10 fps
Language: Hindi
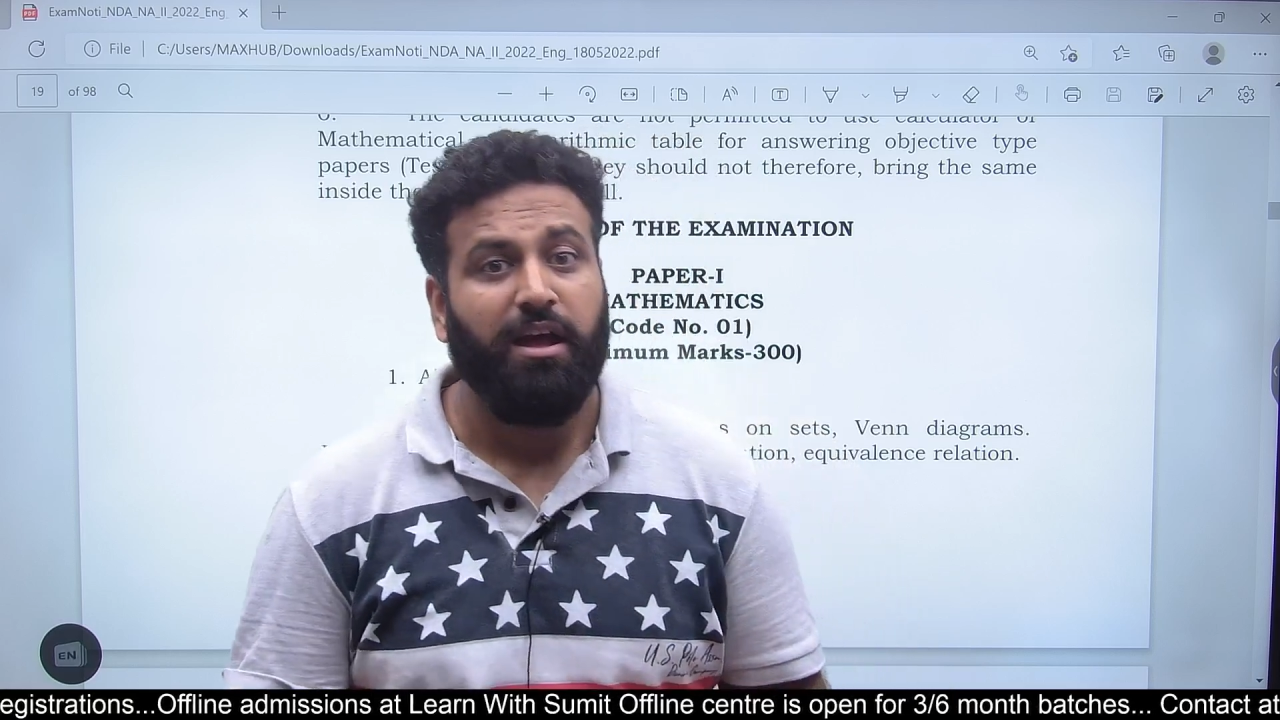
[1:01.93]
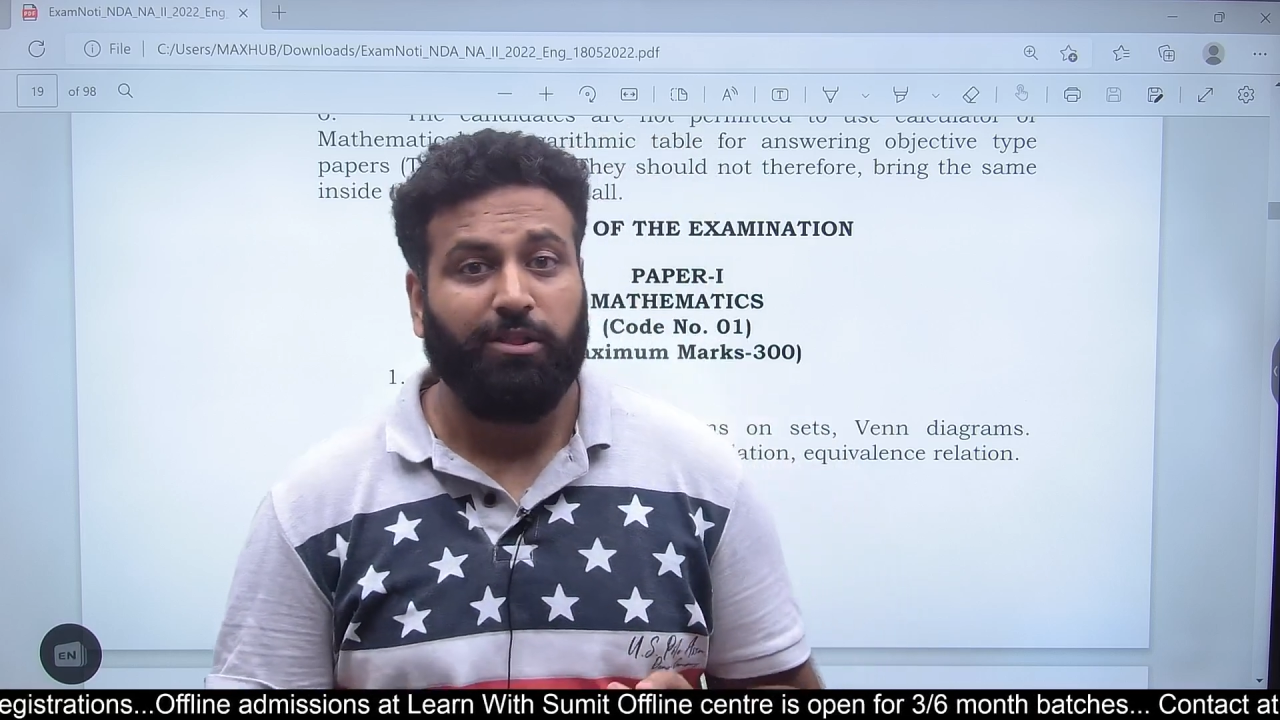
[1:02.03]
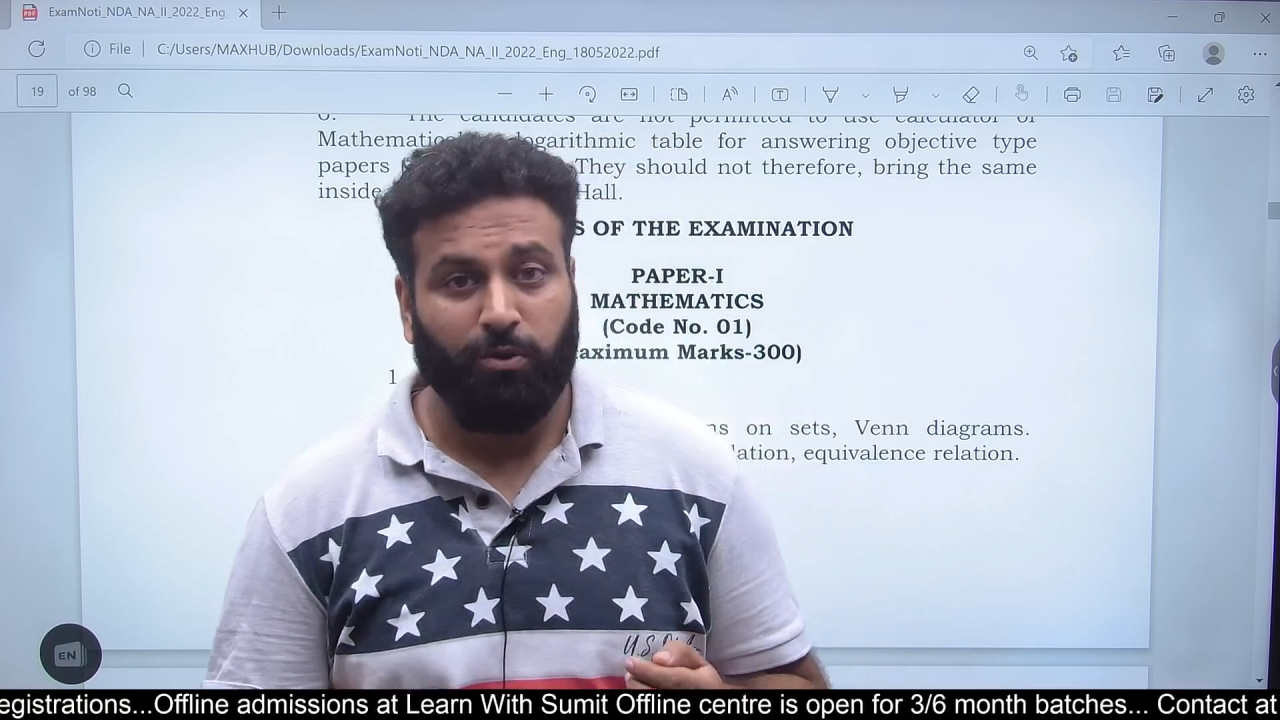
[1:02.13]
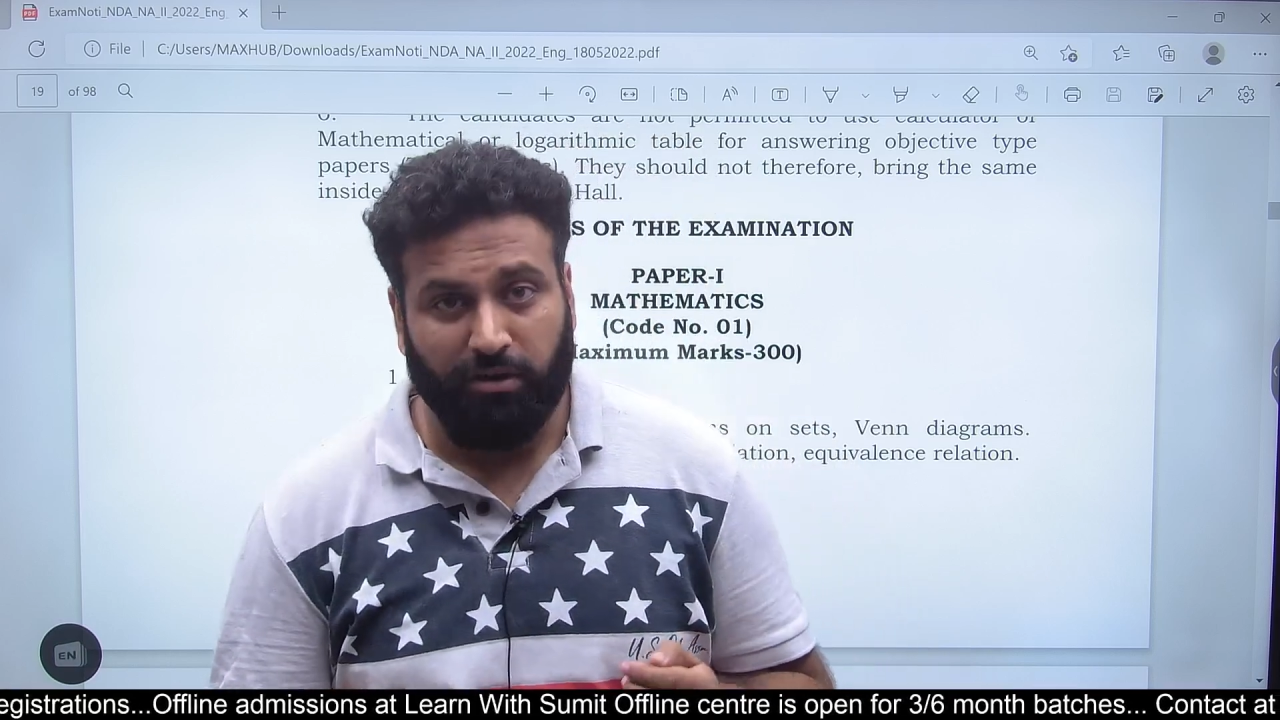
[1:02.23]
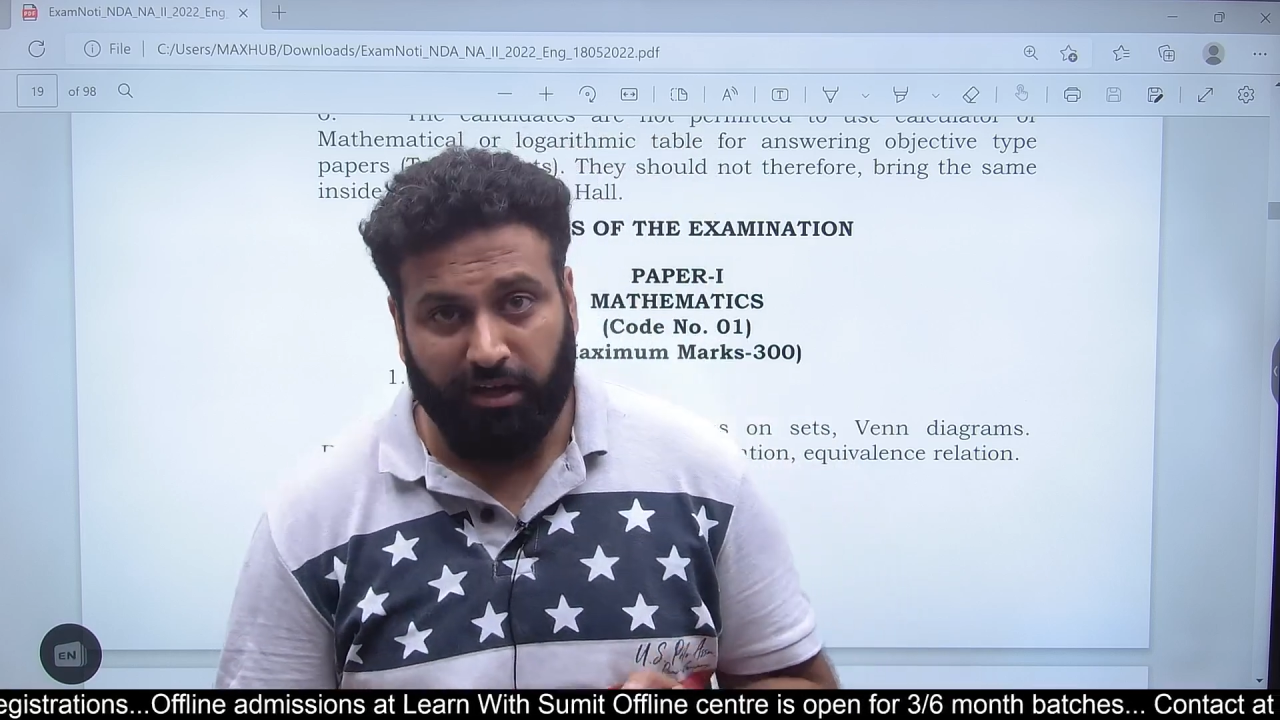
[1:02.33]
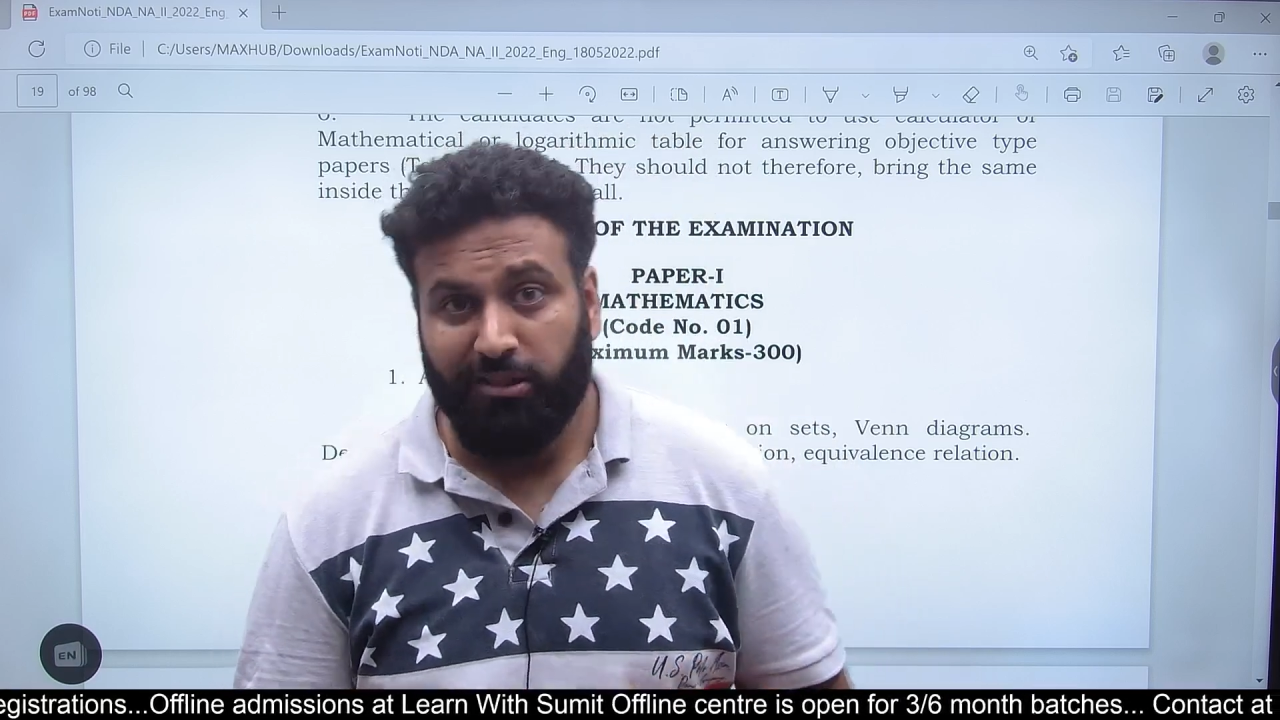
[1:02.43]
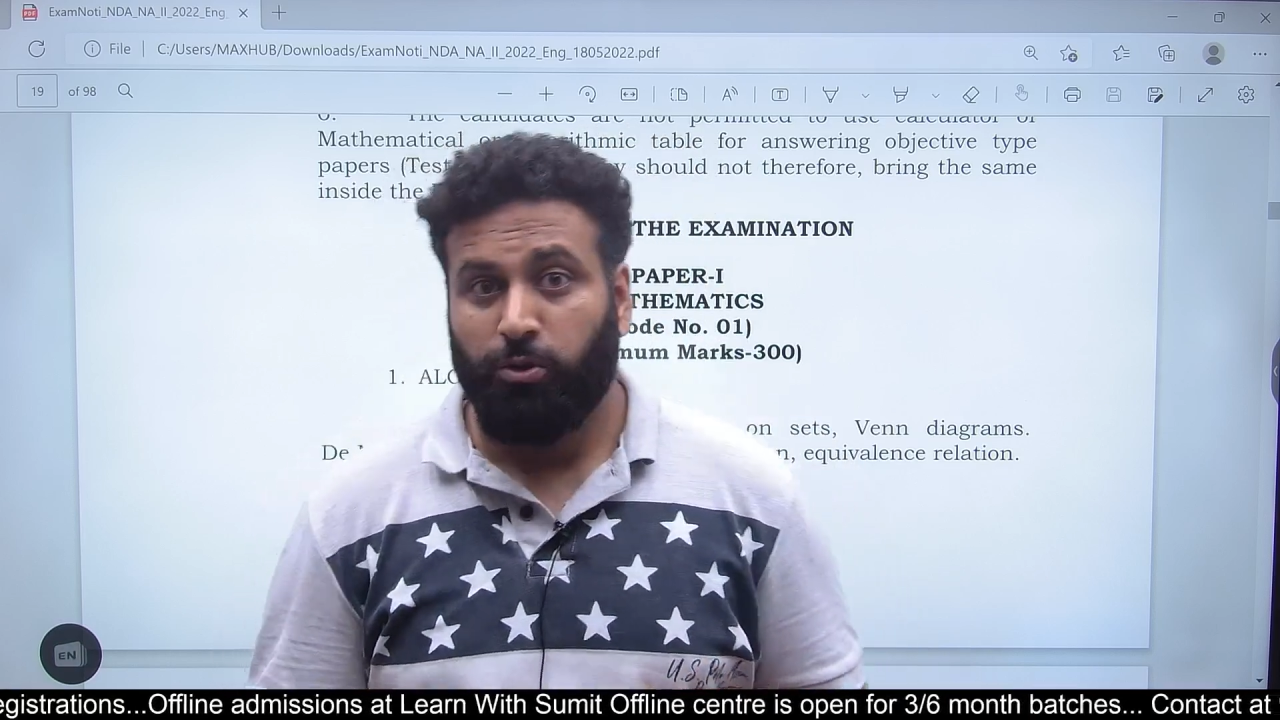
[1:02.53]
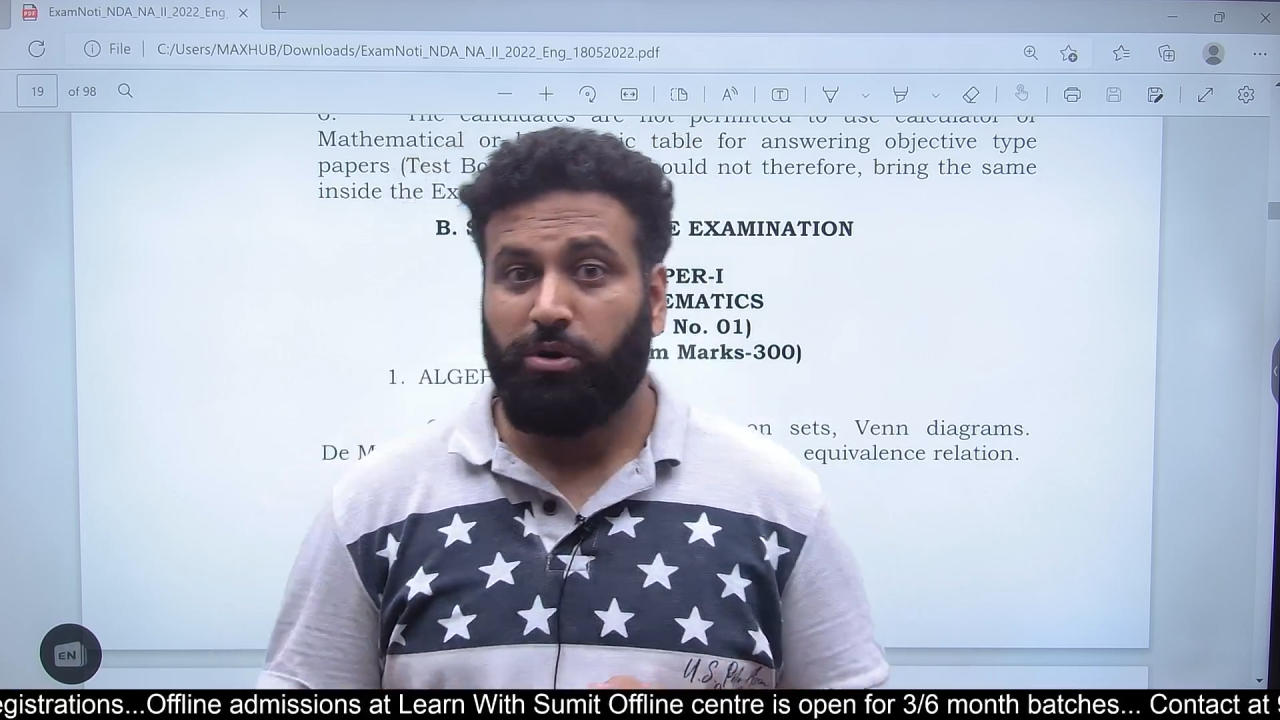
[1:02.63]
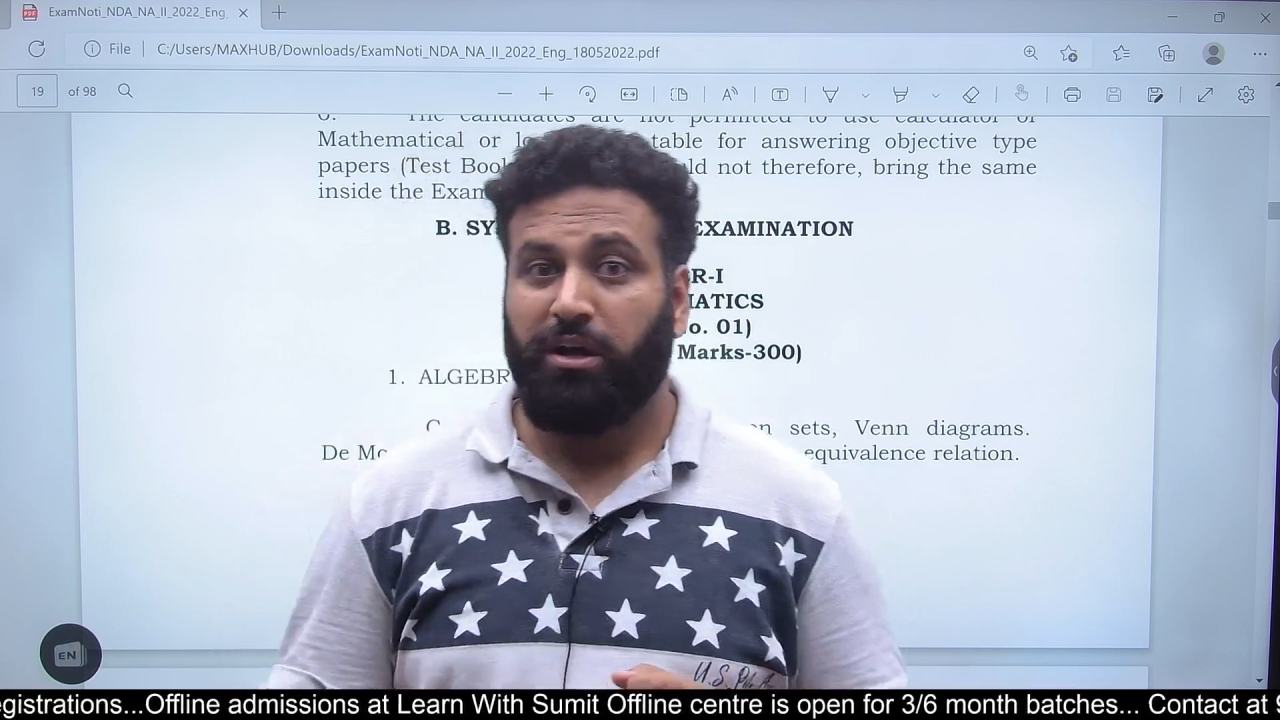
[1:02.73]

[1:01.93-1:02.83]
तो अगेन धोखा